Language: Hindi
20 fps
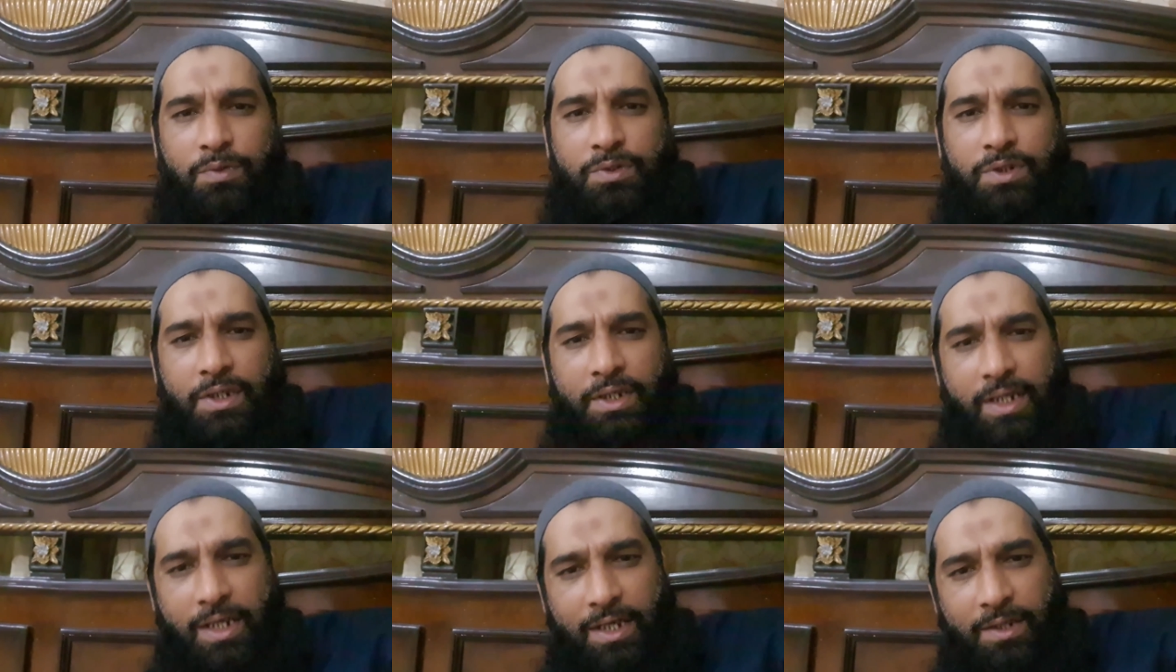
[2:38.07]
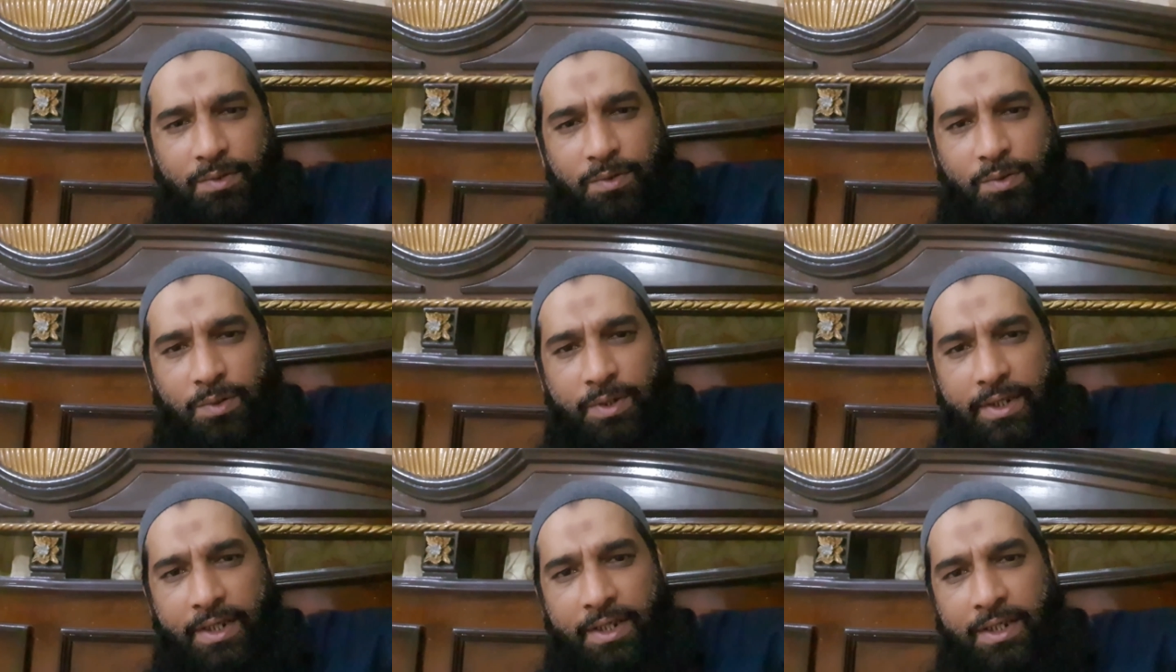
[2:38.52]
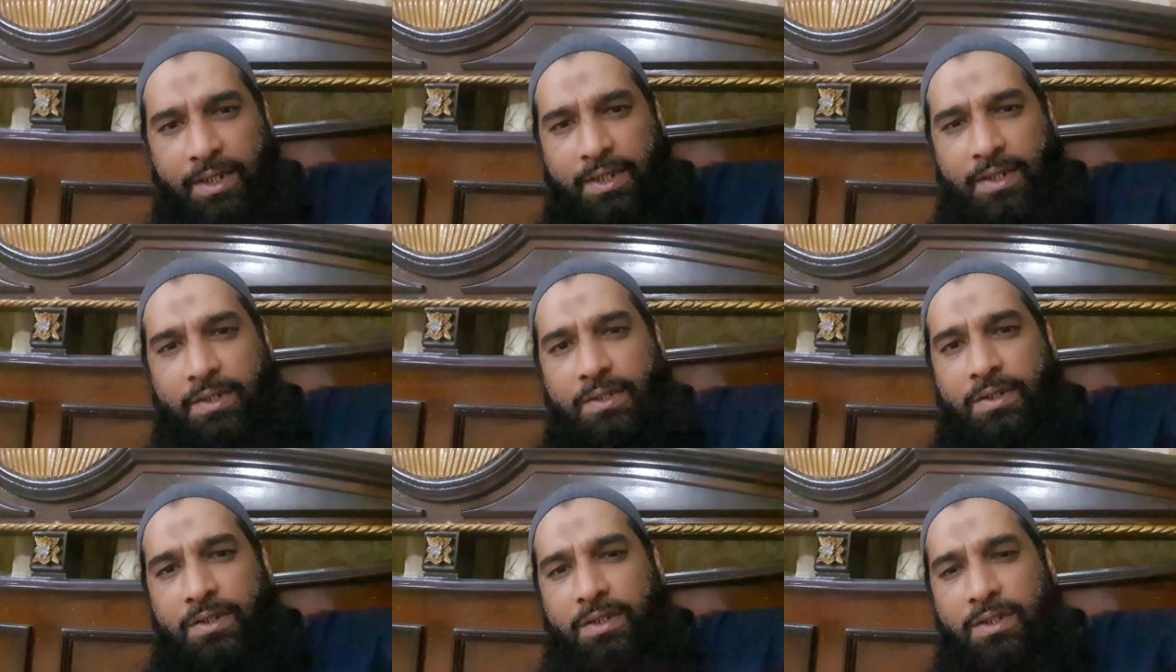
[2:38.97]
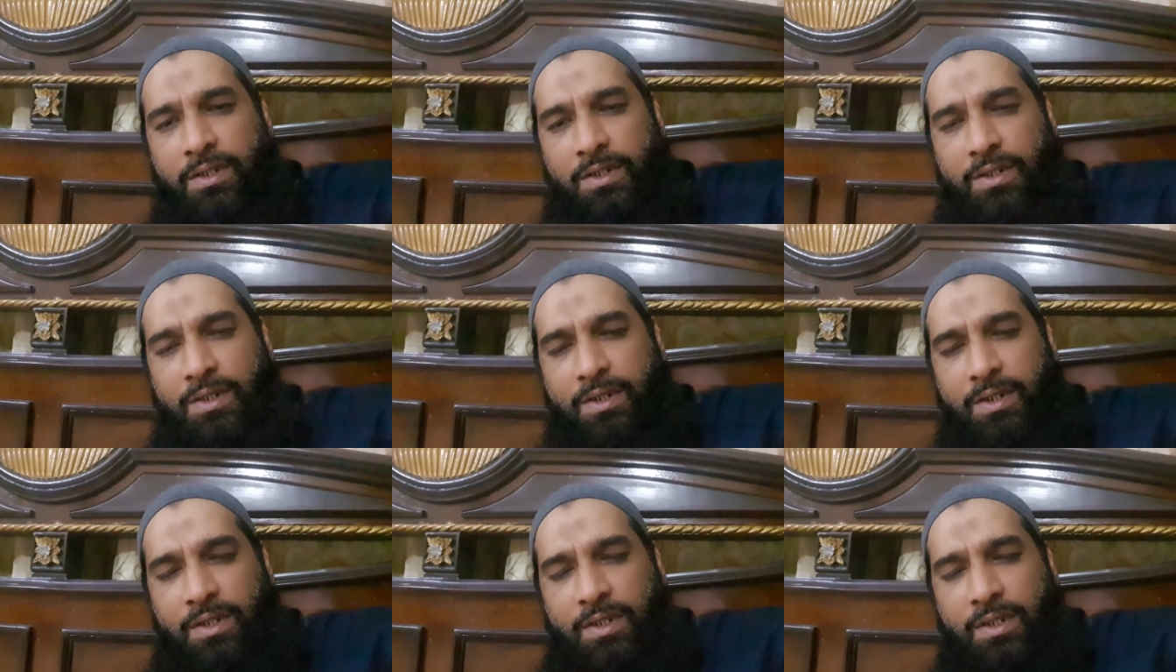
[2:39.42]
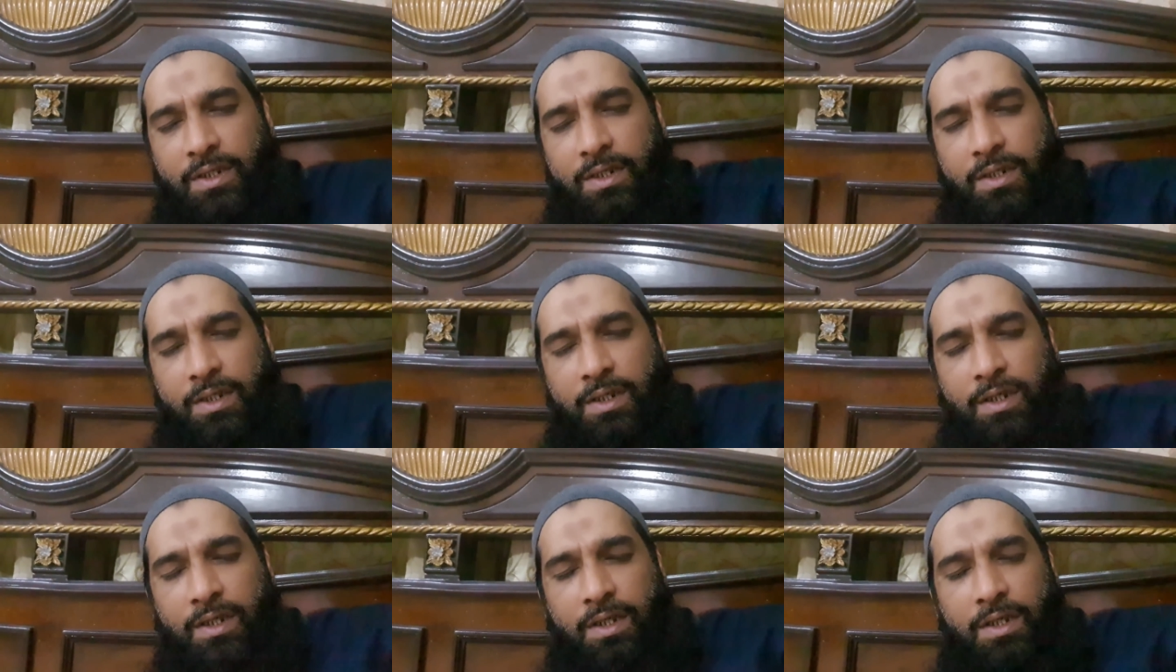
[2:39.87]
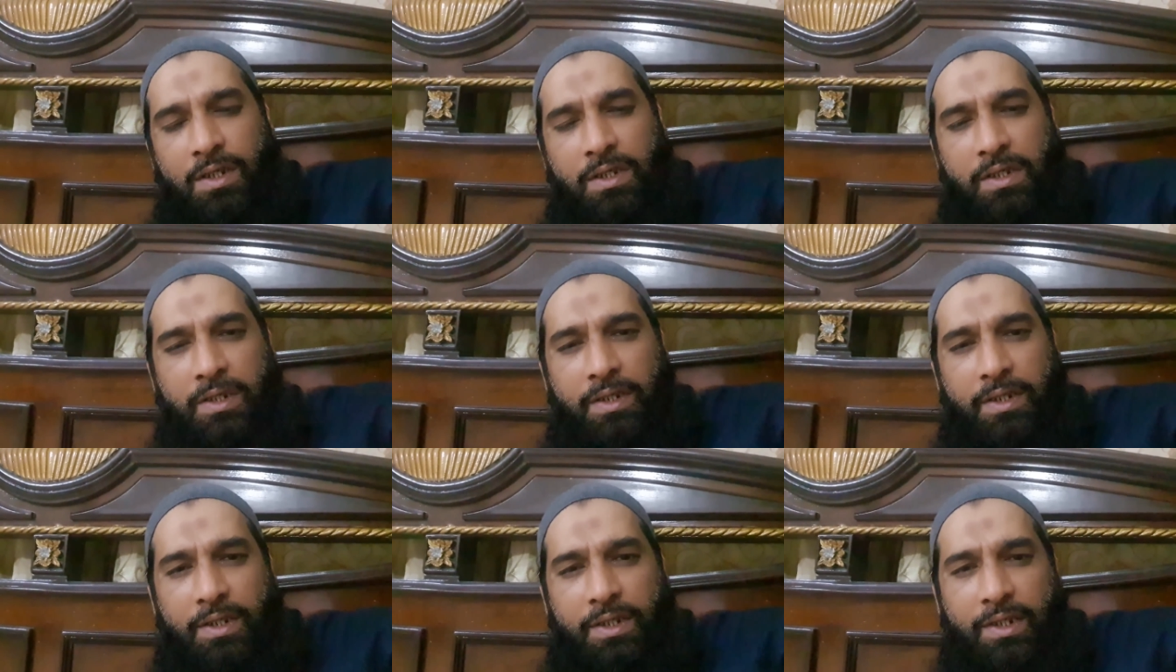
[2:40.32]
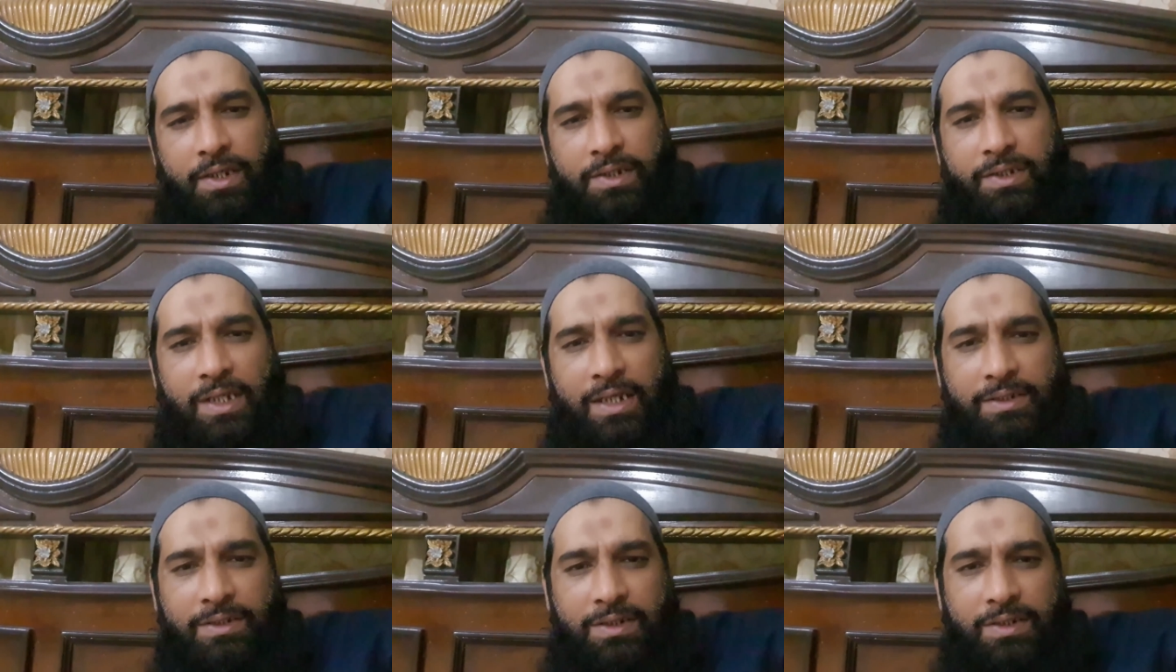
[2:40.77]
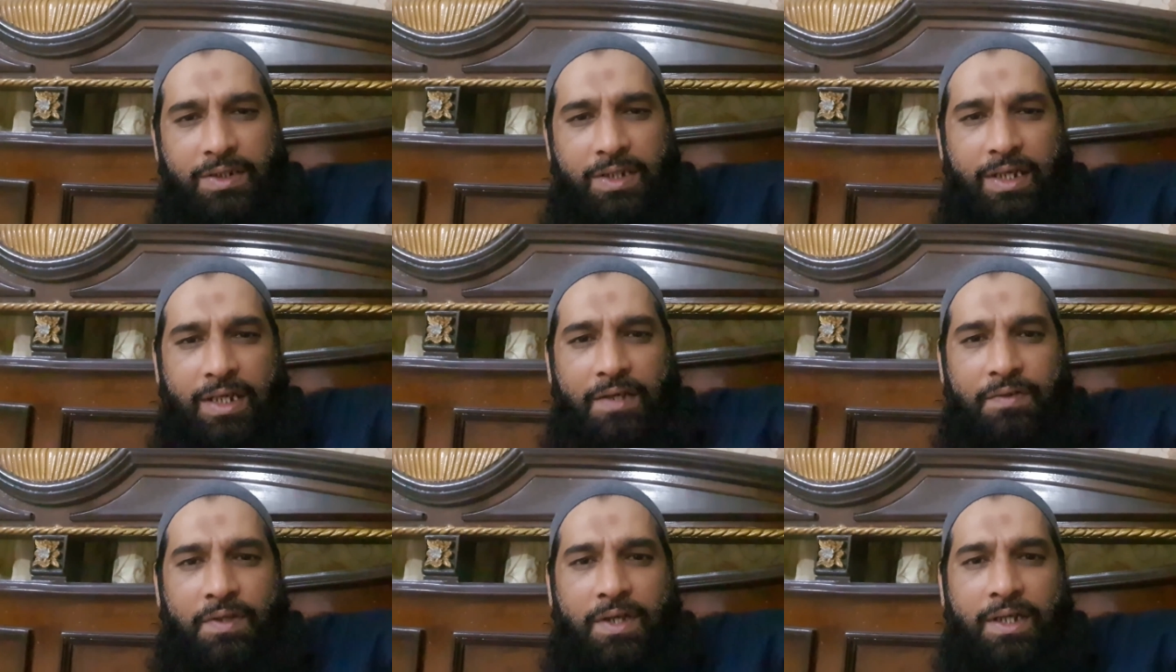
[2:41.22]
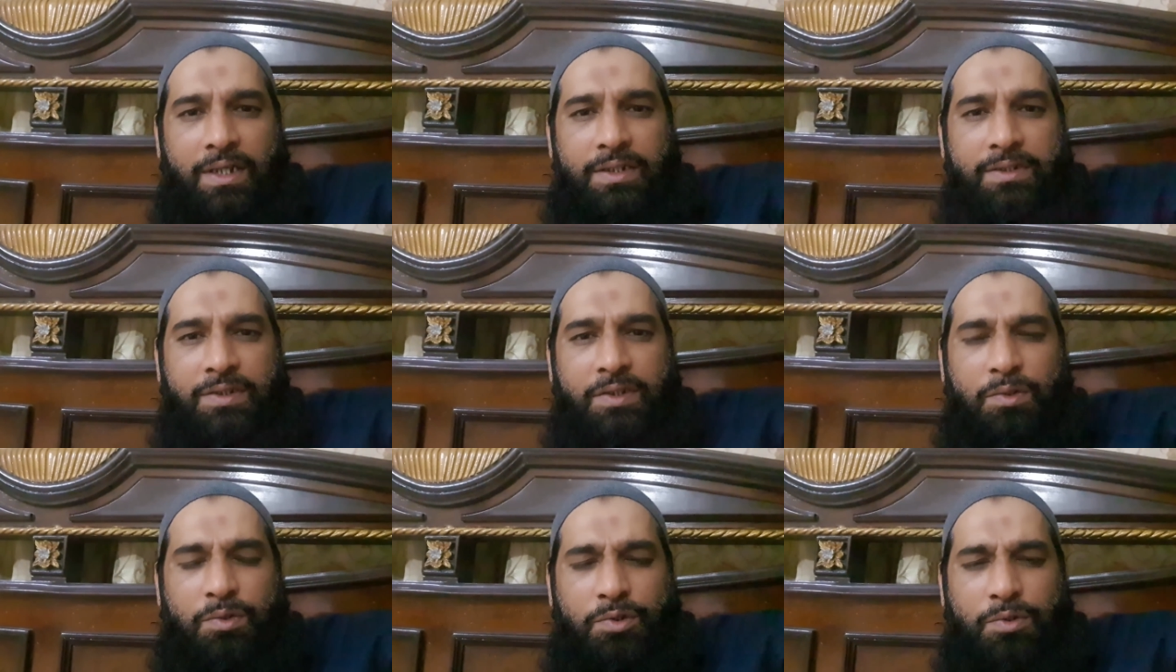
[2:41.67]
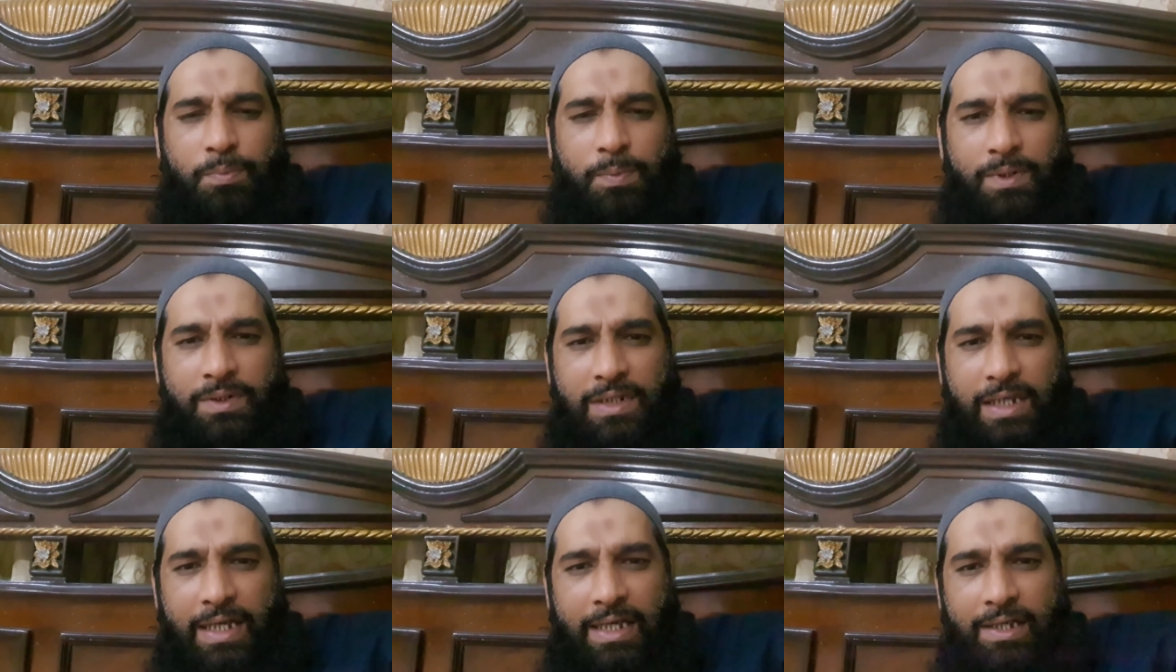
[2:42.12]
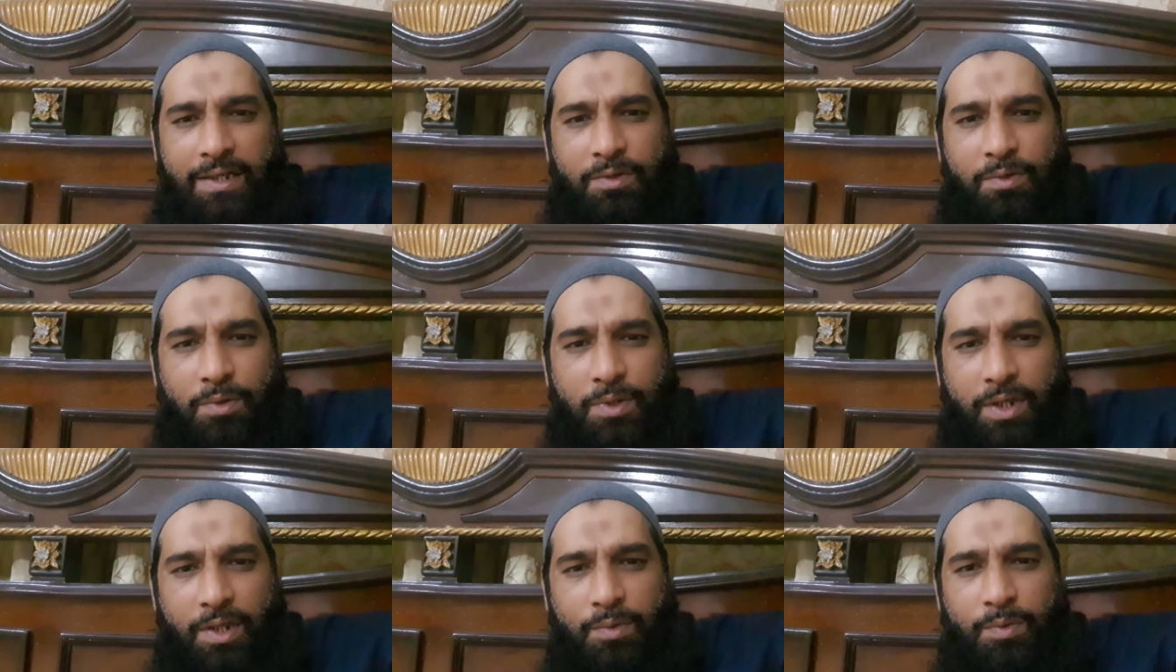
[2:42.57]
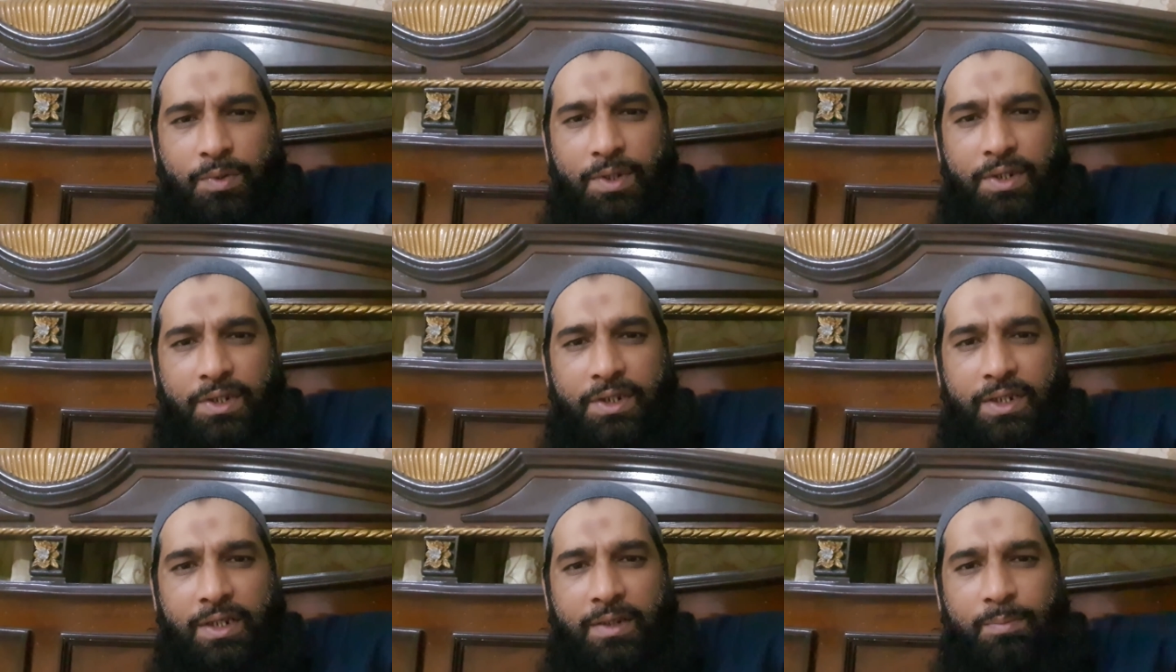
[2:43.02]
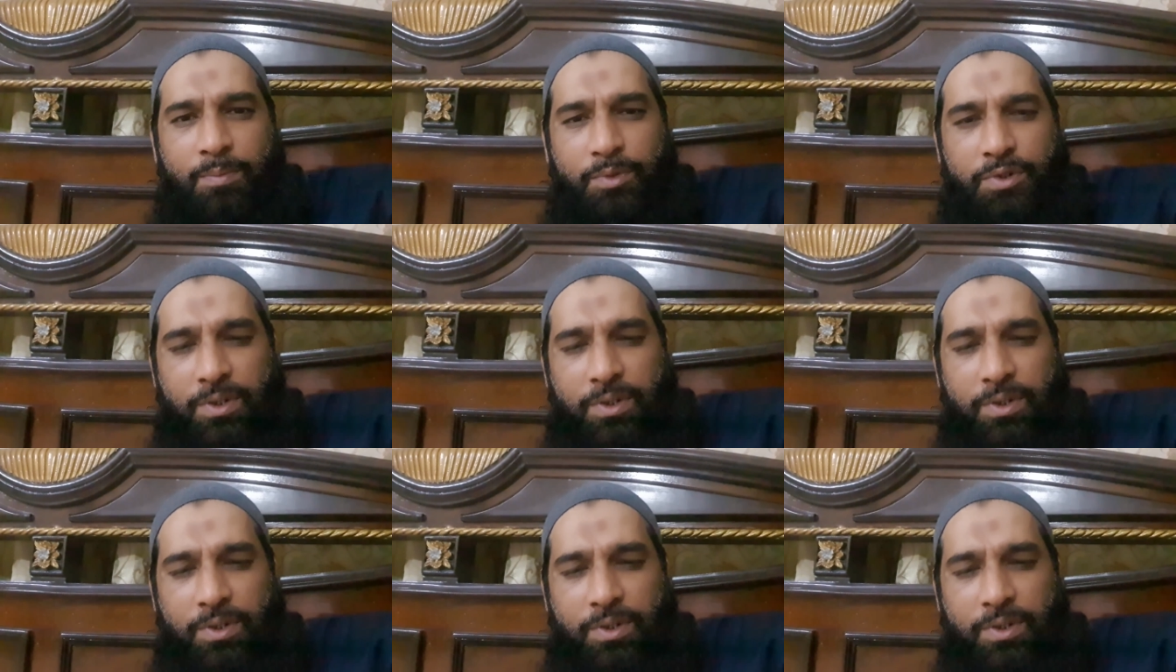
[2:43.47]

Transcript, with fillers: वो तैयार हो गए हैं इजाज़त के हवाले से कुछ मसाइल रुके हुए थे